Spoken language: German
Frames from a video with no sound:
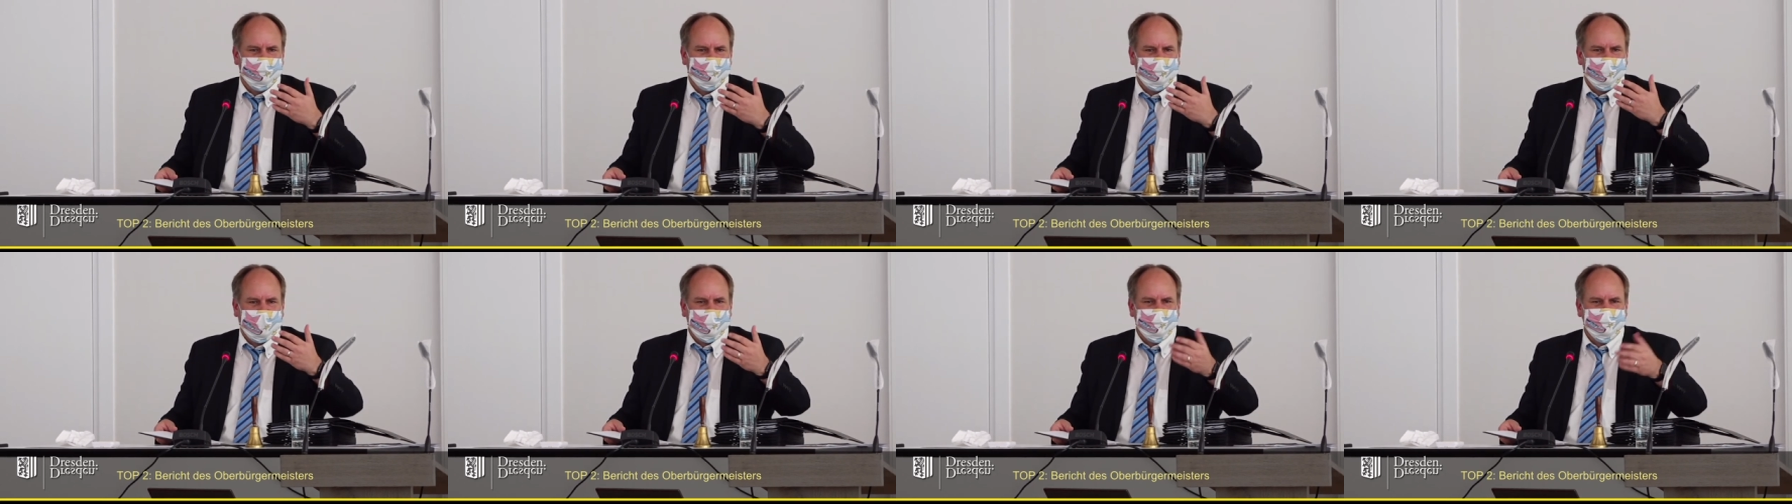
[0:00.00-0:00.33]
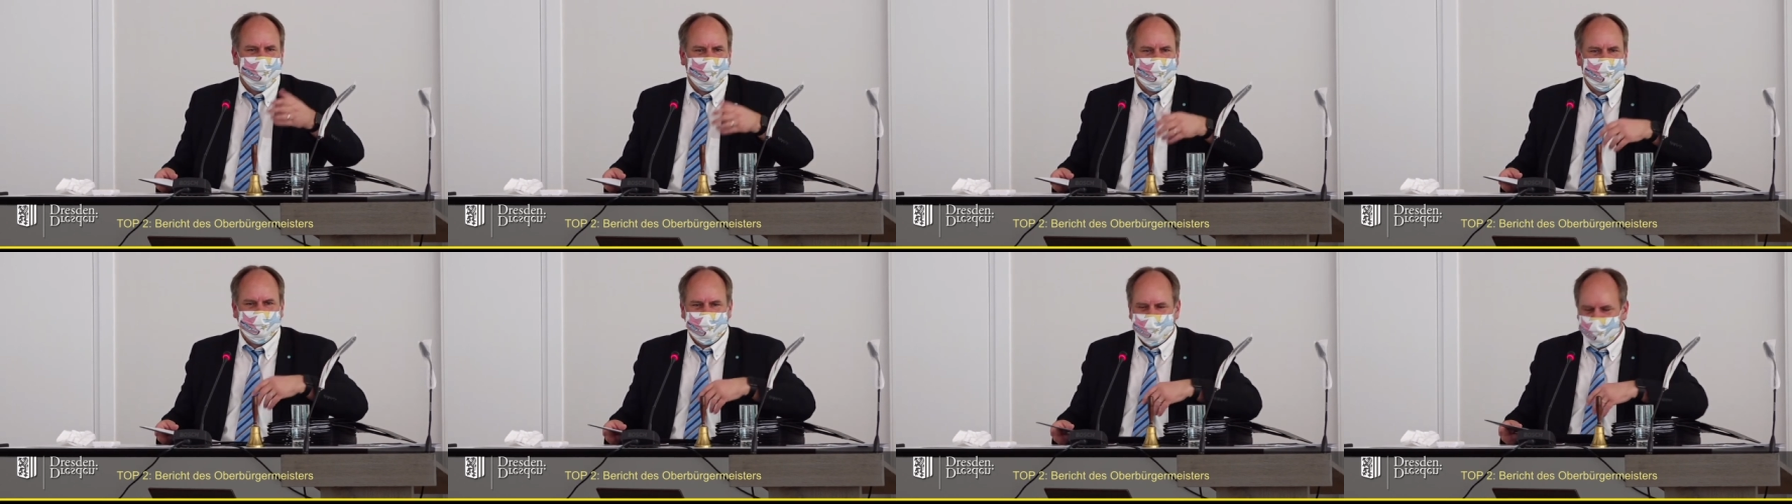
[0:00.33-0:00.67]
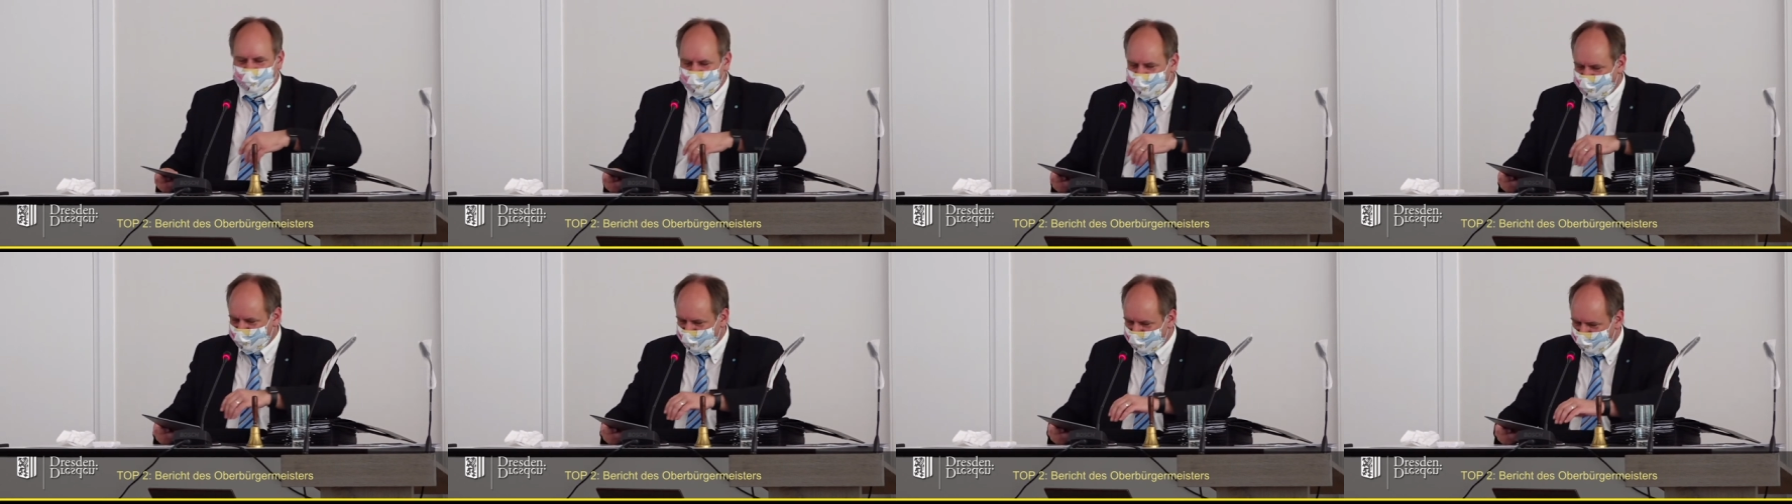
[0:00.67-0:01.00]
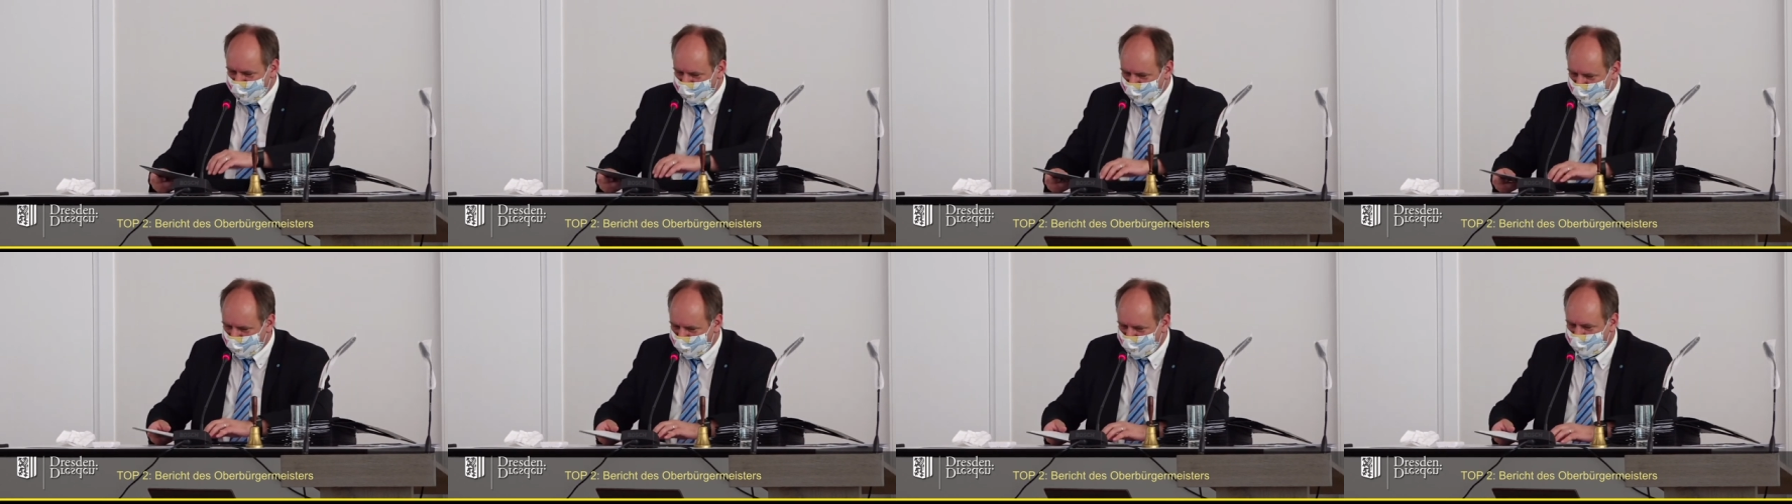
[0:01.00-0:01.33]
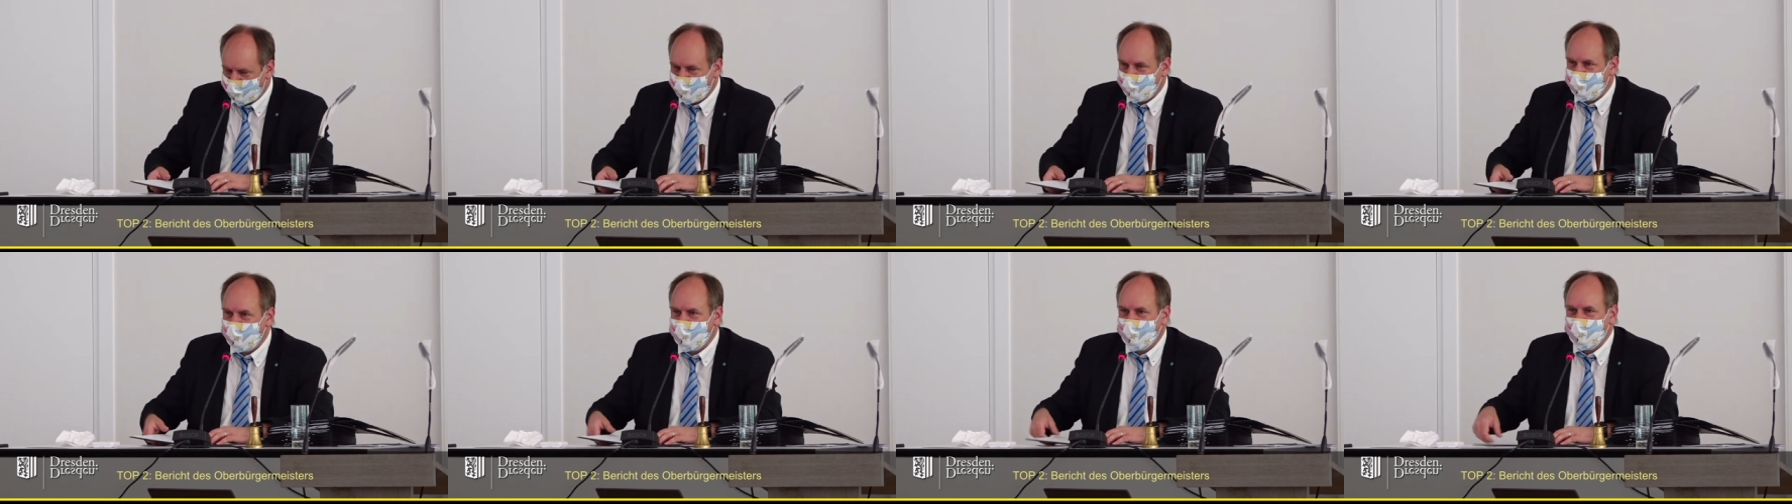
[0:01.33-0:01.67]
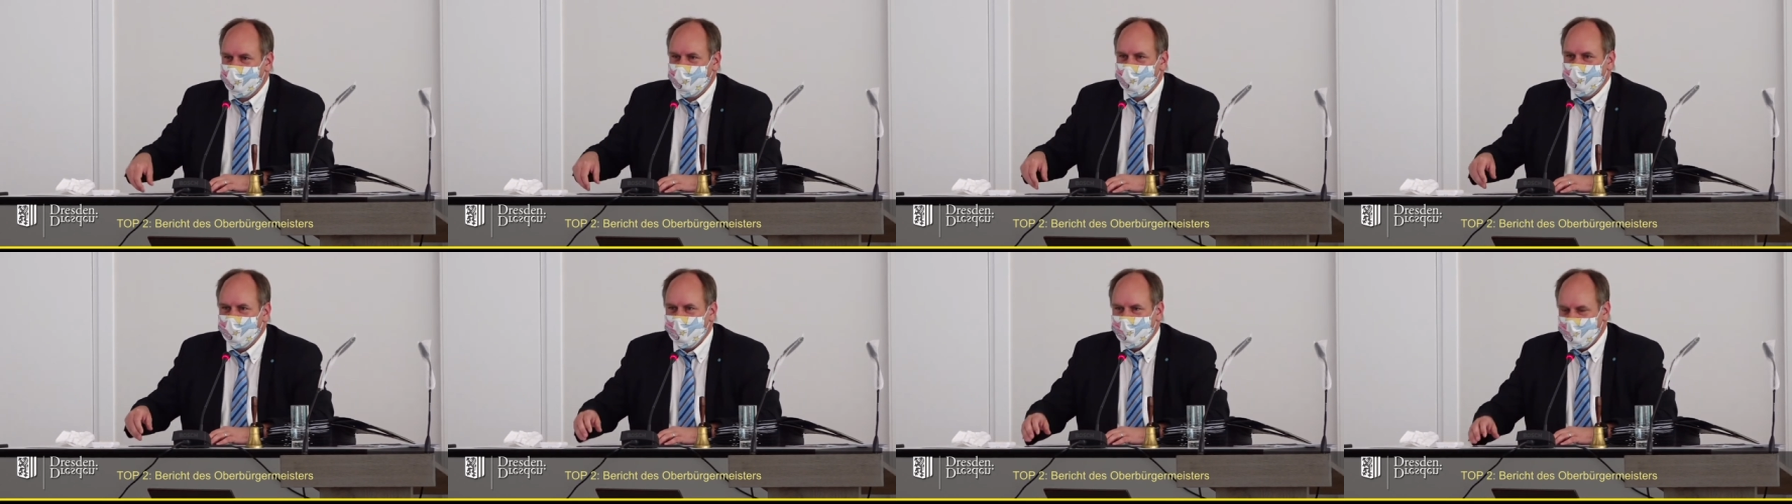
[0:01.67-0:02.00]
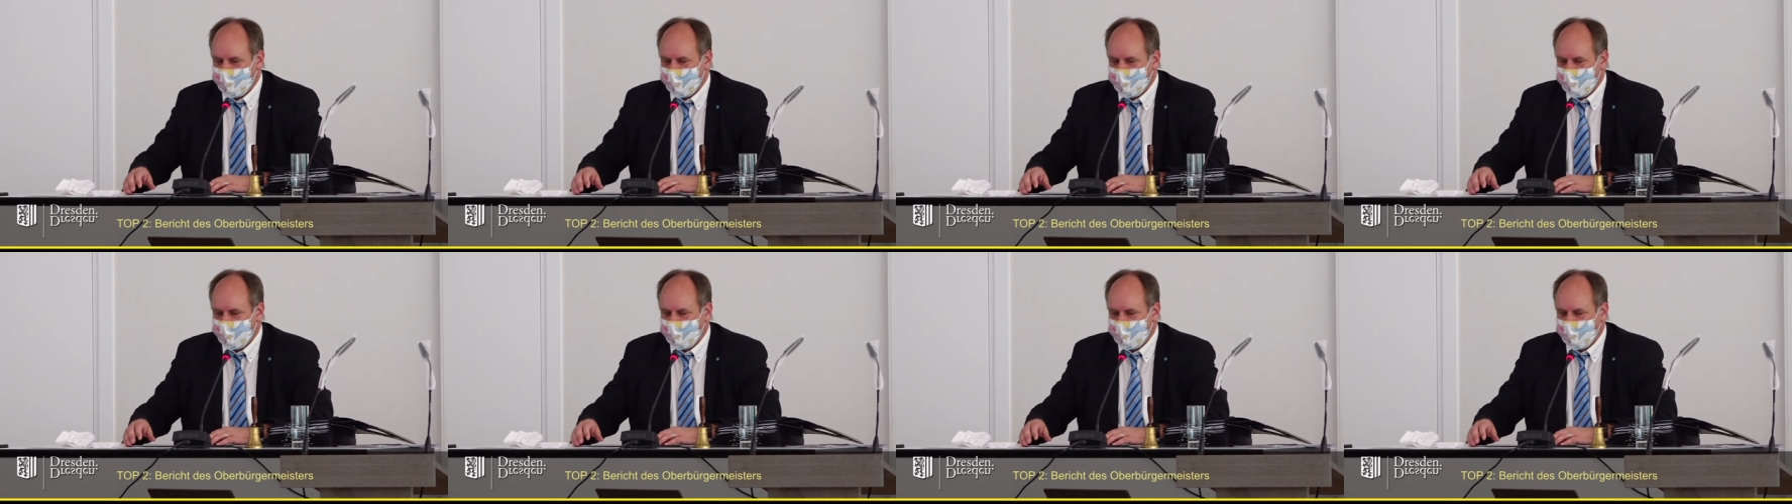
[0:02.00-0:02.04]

weiterer Distanz zu den